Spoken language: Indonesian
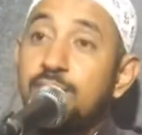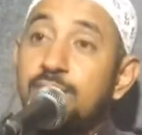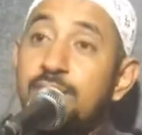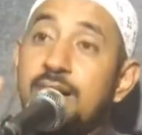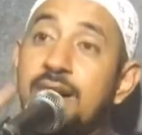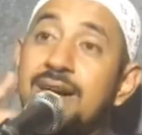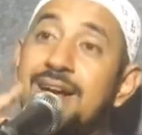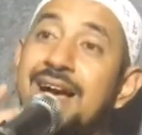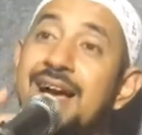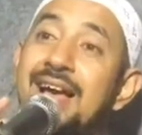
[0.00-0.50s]

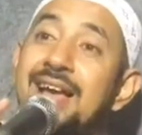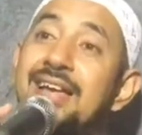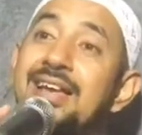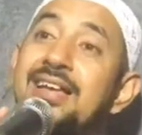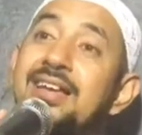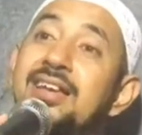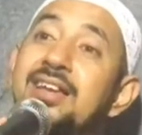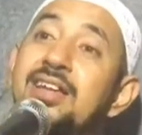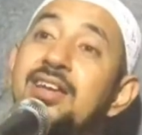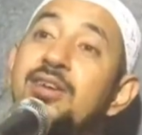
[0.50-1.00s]
Kenapa?
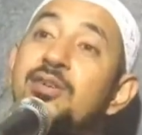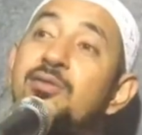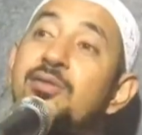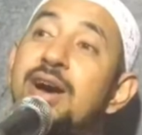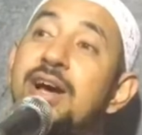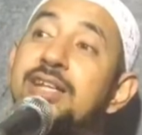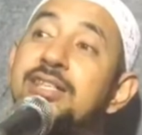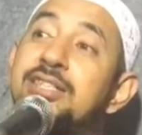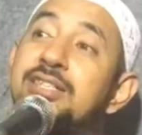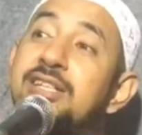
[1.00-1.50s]

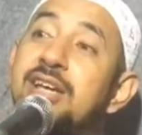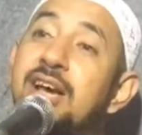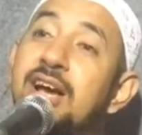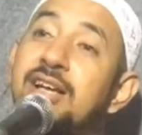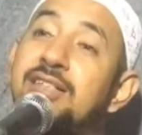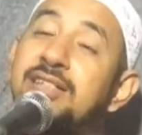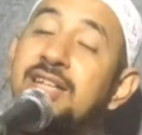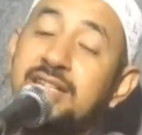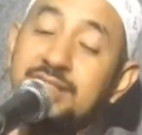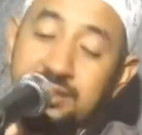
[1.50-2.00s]
Sebabnya wajib
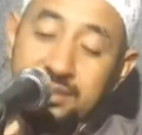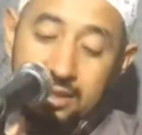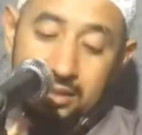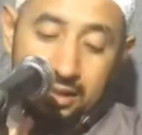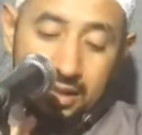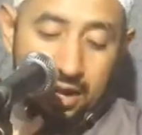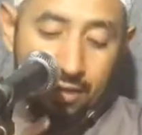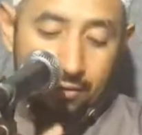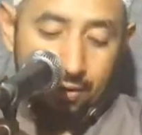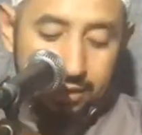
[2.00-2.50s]

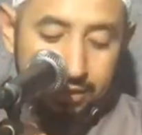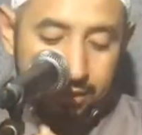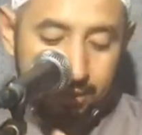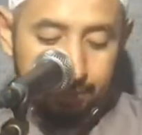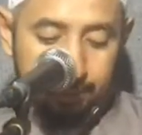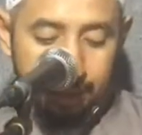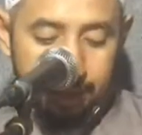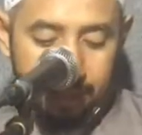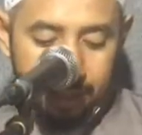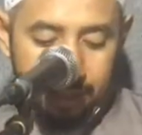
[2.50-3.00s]
kenapa?
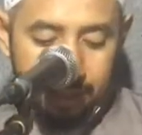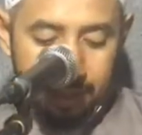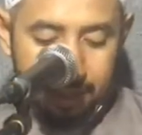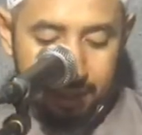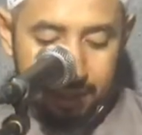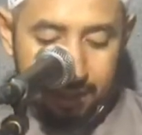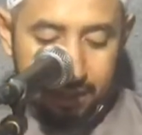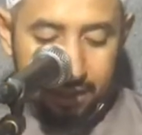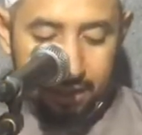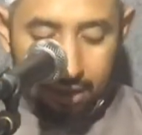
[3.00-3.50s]
Ya,
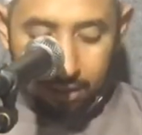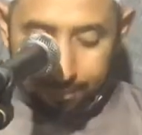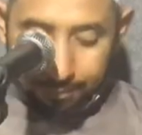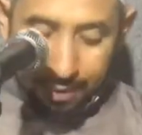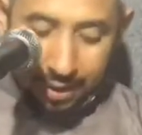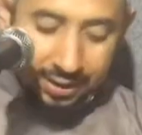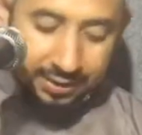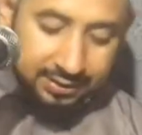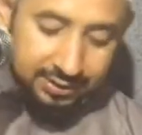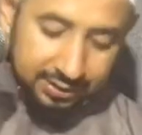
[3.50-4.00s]

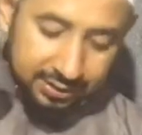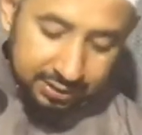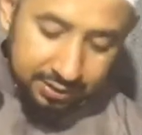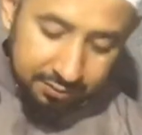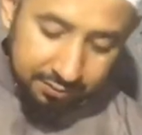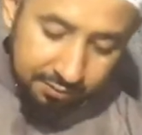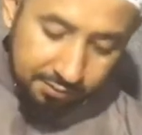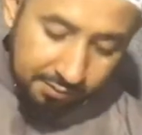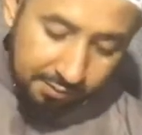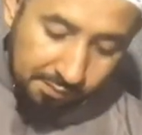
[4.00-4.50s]
sebabnya
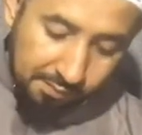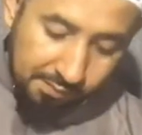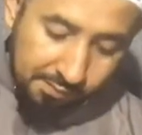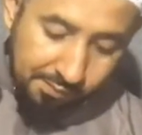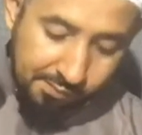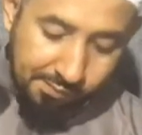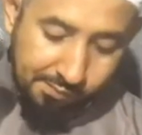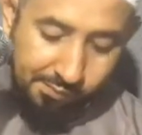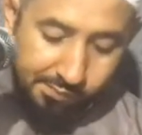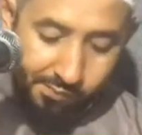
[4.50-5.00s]
kalau
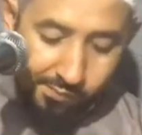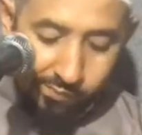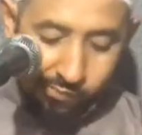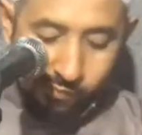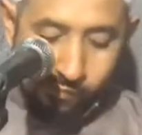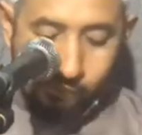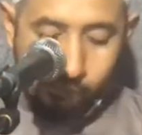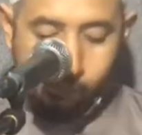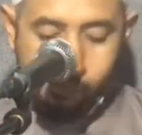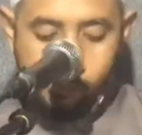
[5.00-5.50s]
ada de,
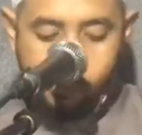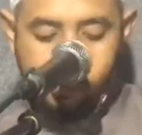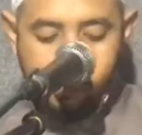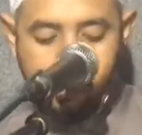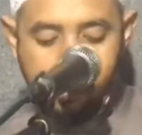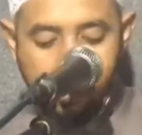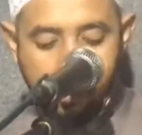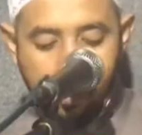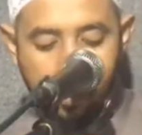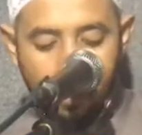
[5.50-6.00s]
apa
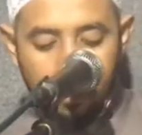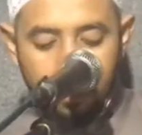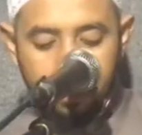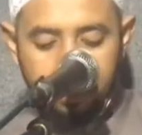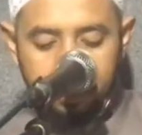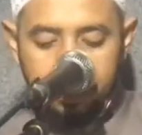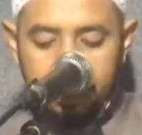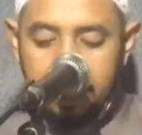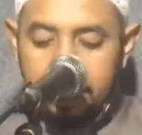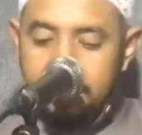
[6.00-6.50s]

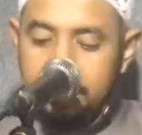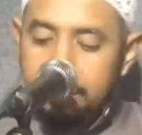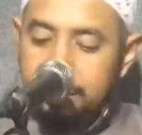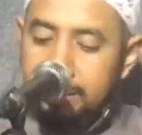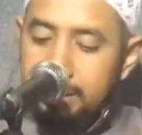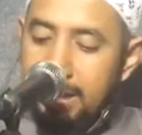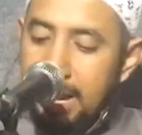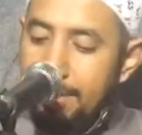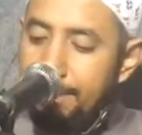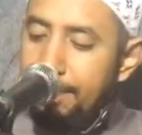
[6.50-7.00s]
cincin
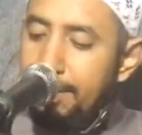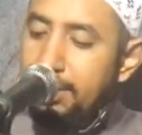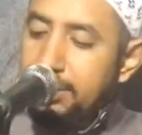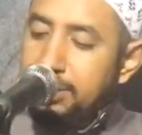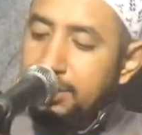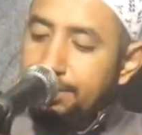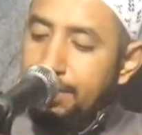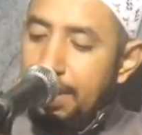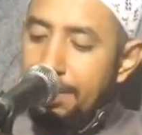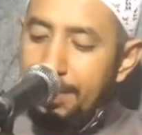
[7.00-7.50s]

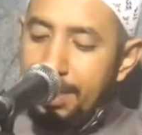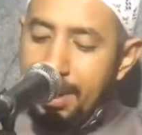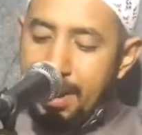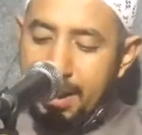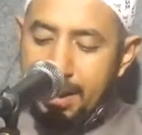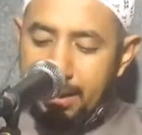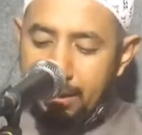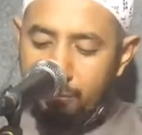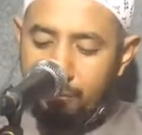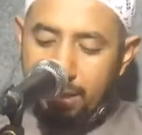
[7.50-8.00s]
otomatis tidak
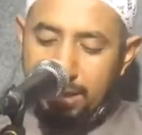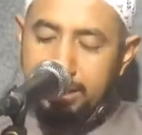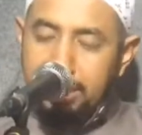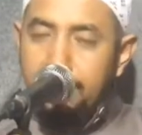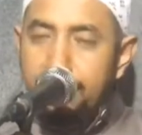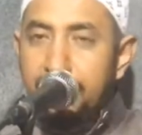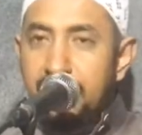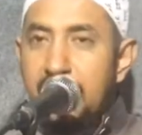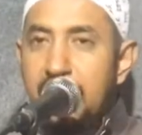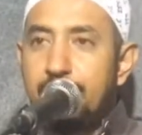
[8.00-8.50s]
terkena
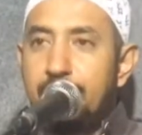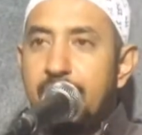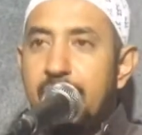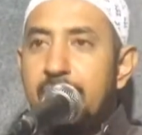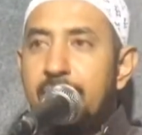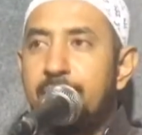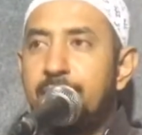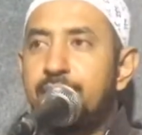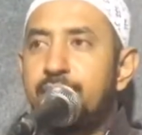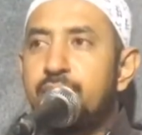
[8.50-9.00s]

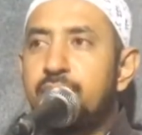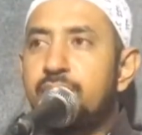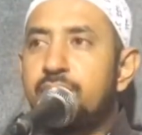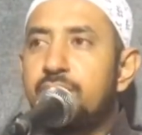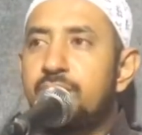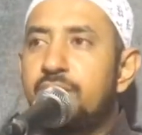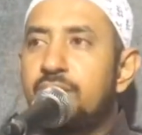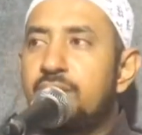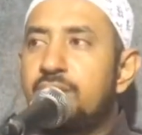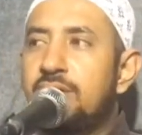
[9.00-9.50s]

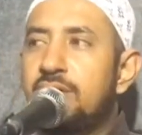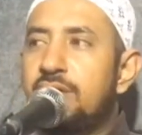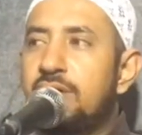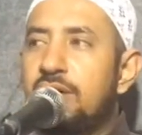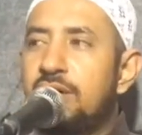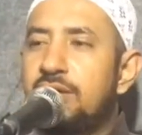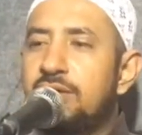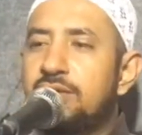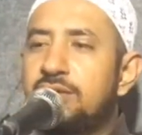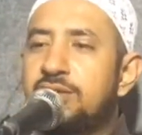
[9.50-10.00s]
debu.
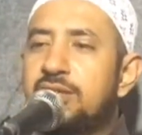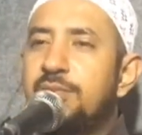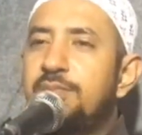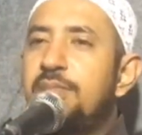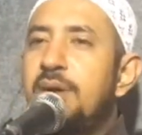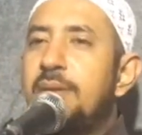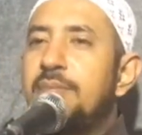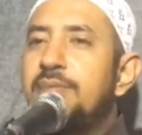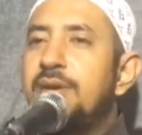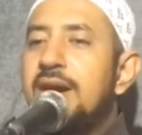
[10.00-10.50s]

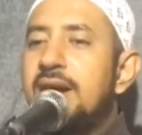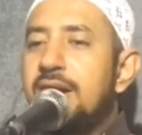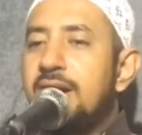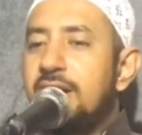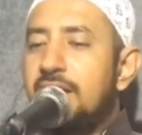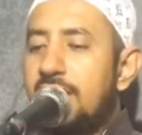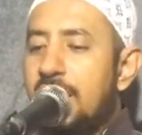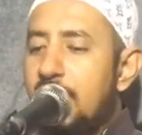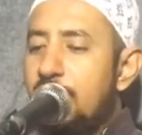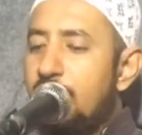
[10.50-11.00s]
Nah,
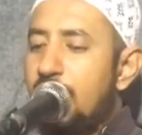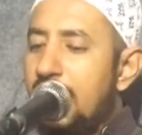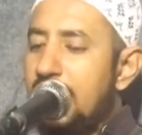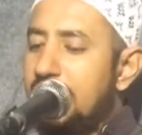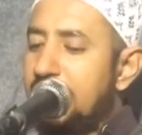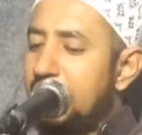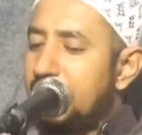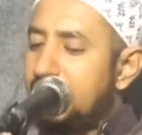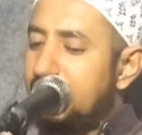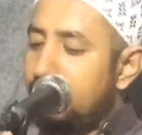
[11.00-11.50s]
tertutup.
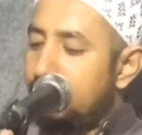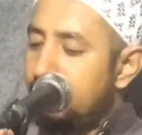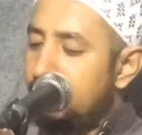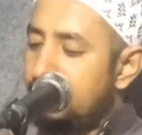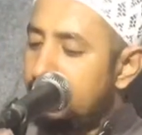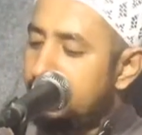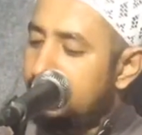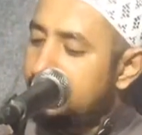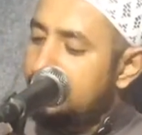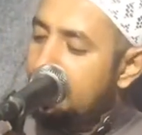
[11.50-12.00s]
Beda dengan
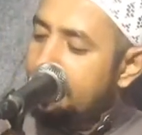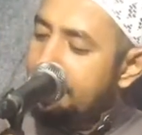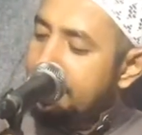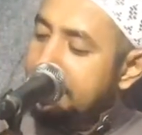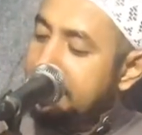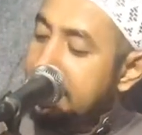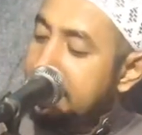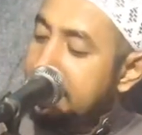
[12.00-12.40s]
wudhu.